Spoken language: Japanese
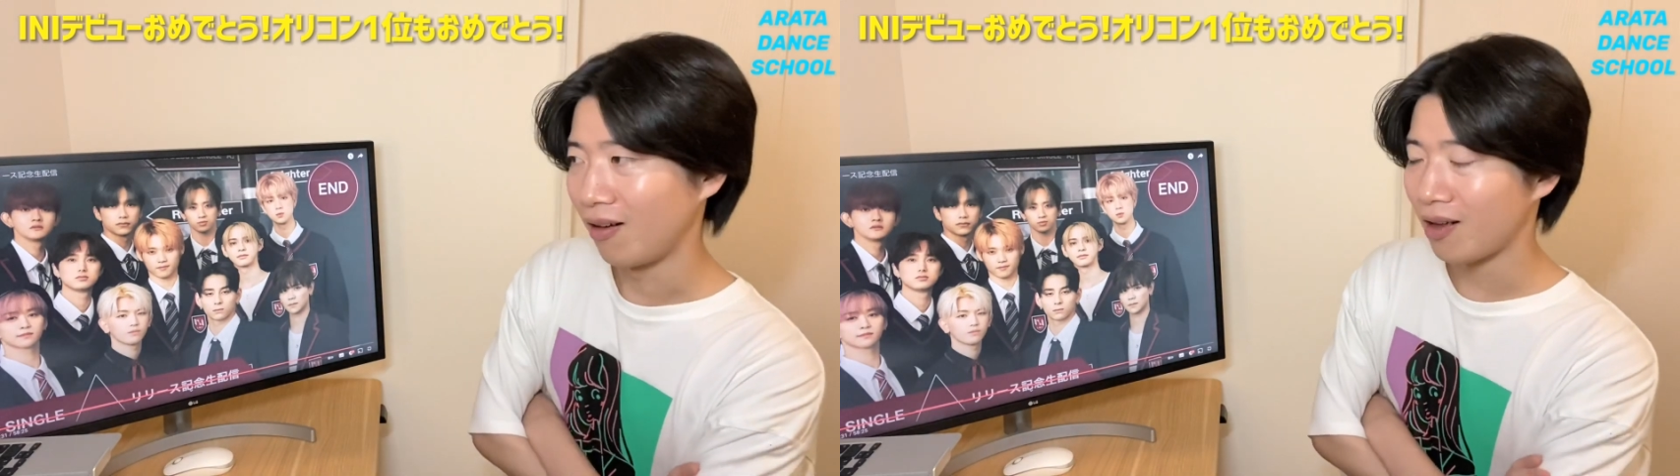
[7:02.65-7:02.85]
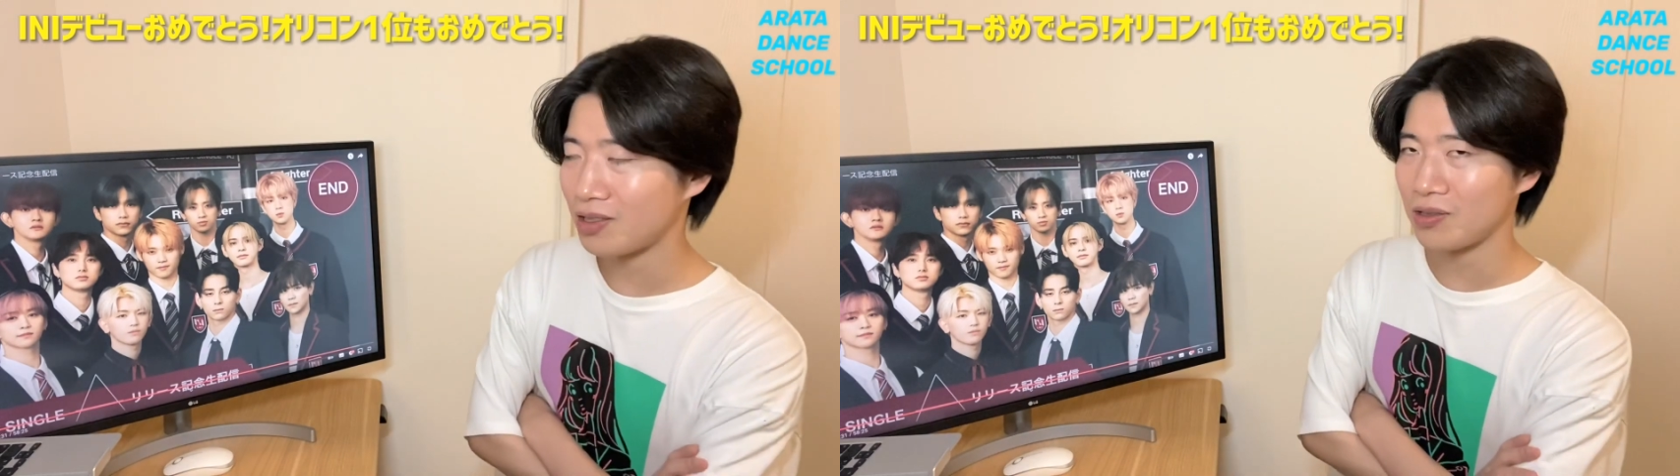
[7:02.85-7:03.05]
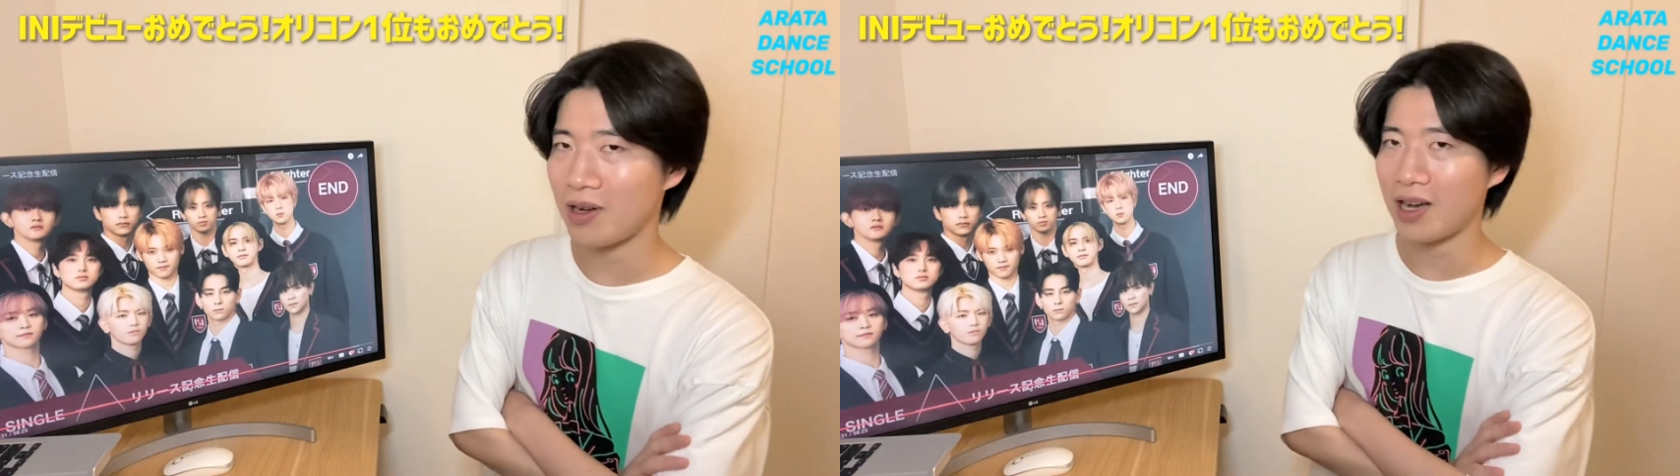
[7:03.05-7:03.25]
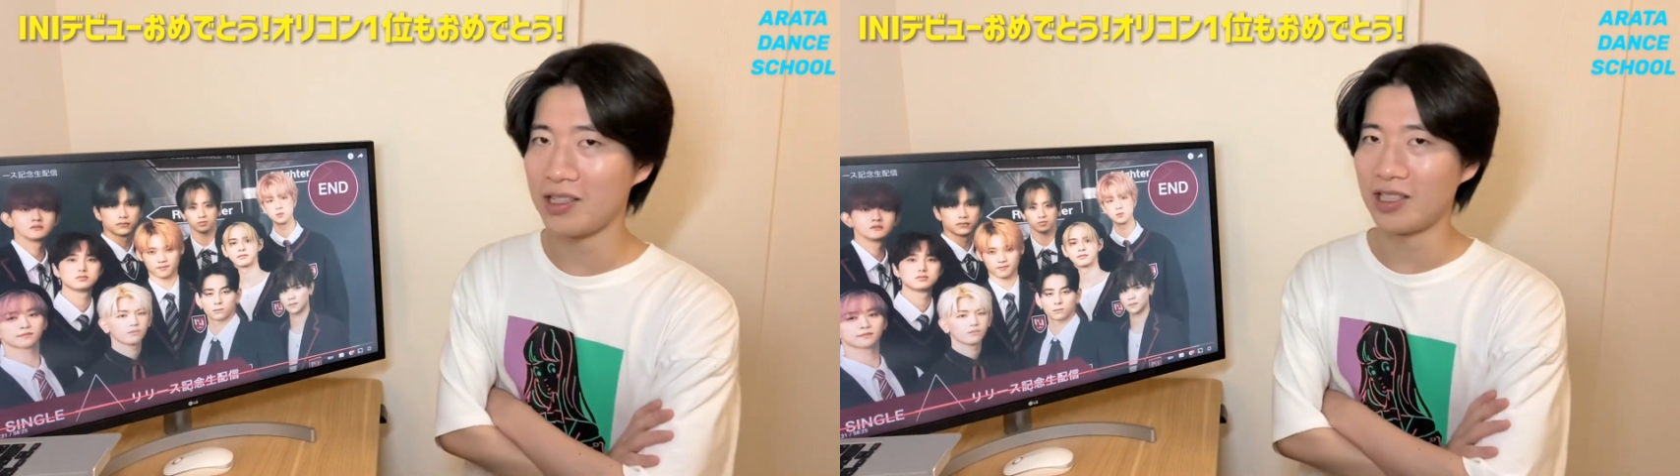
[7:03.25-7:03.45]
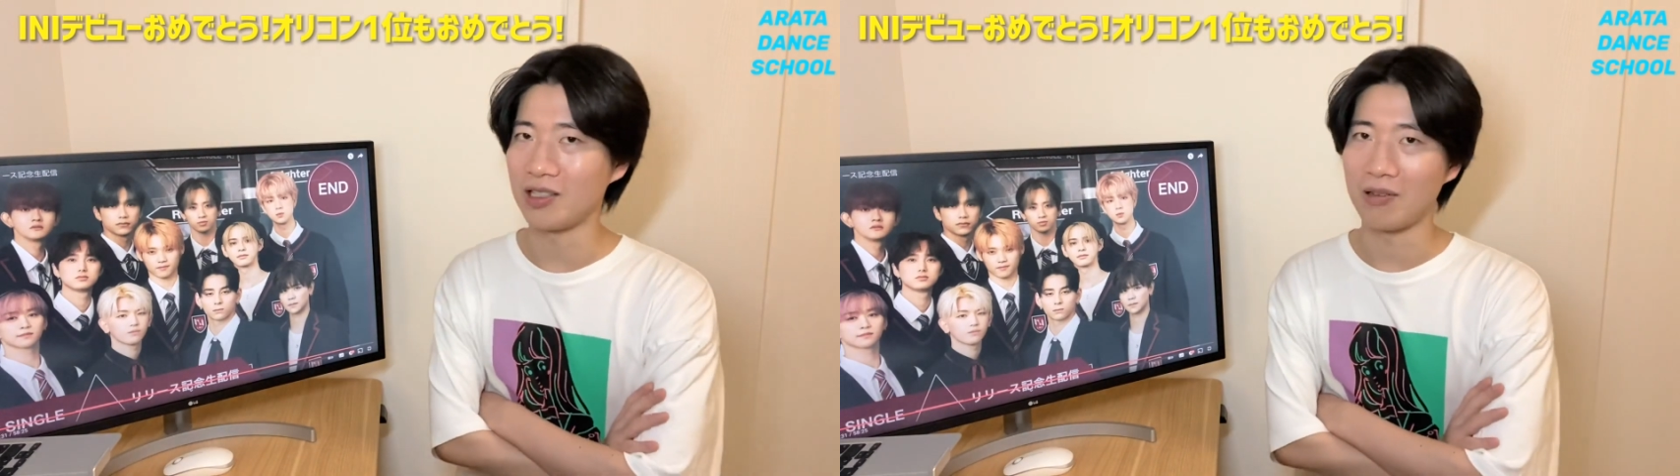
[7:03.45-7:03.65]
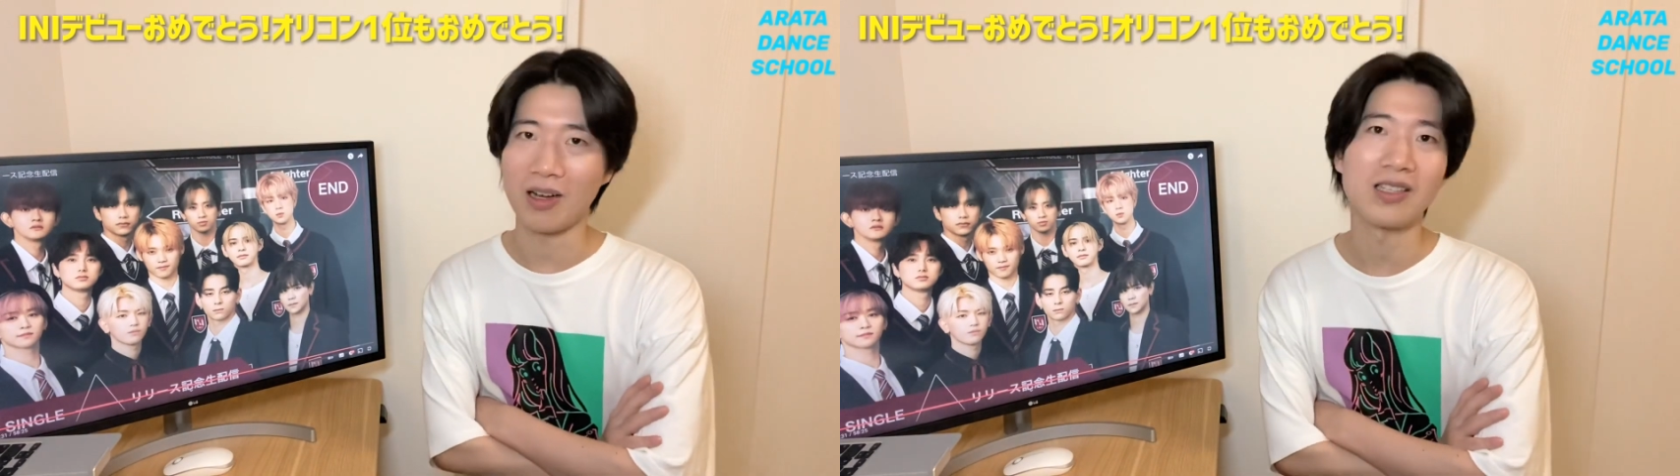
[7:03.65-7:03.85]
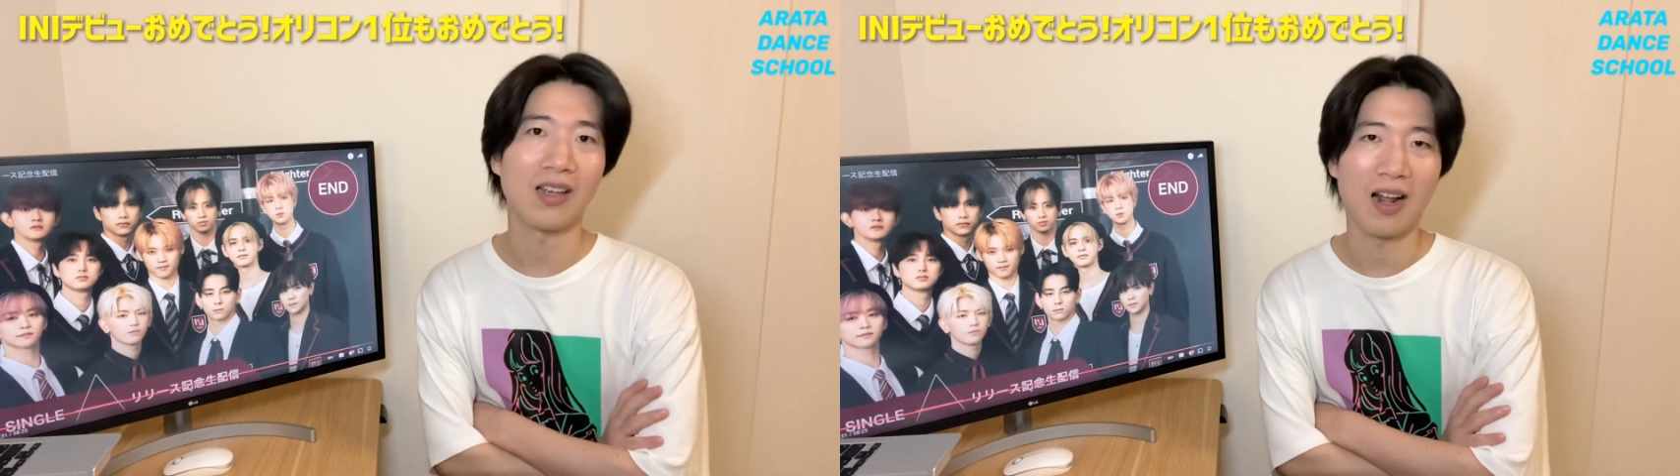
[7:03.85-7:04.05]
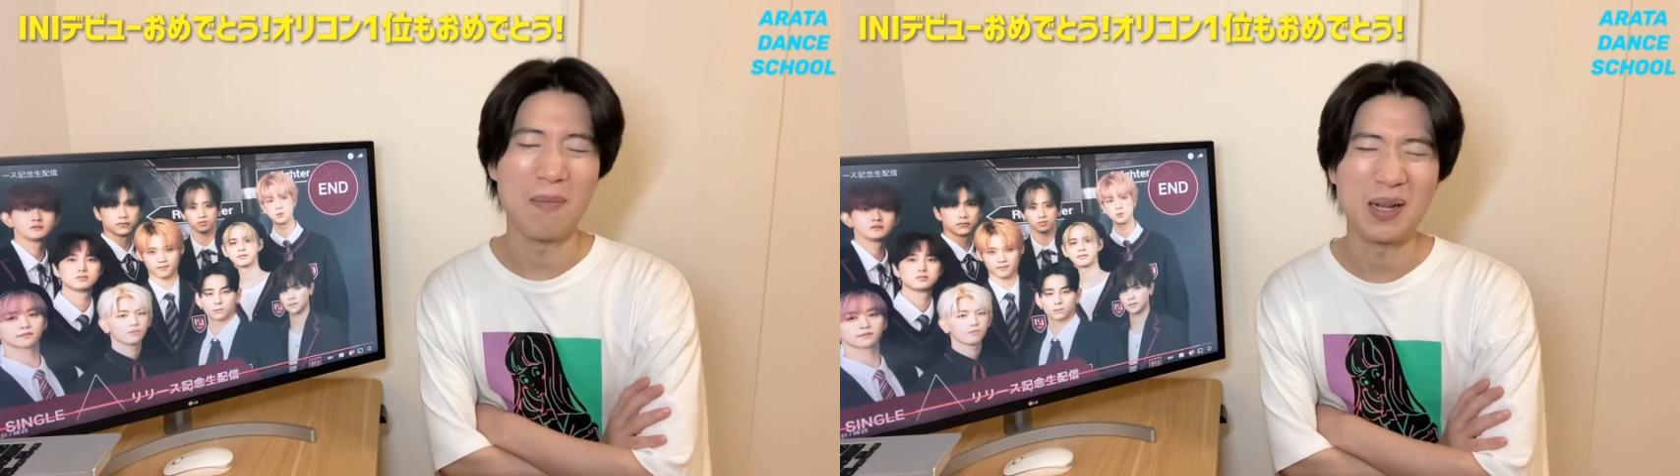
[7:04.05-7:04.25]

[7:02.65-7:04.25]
ラジオ配信とかしたら、